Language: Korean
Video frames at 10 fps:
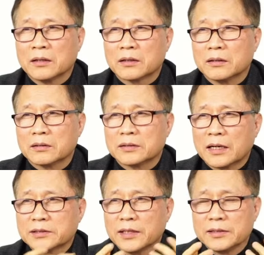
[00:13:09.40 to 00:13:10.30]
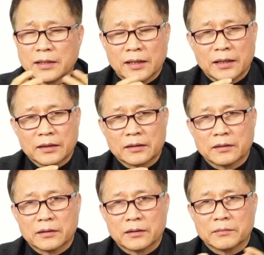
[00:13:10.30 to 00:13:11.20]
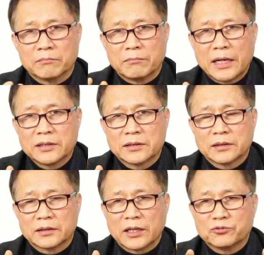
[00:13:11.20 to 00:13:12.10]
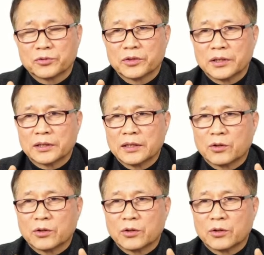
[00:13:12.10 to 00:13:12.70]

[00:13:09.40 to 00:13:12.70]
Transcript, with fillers: 그, 그 당시에 이제 그 마인츠 대주교는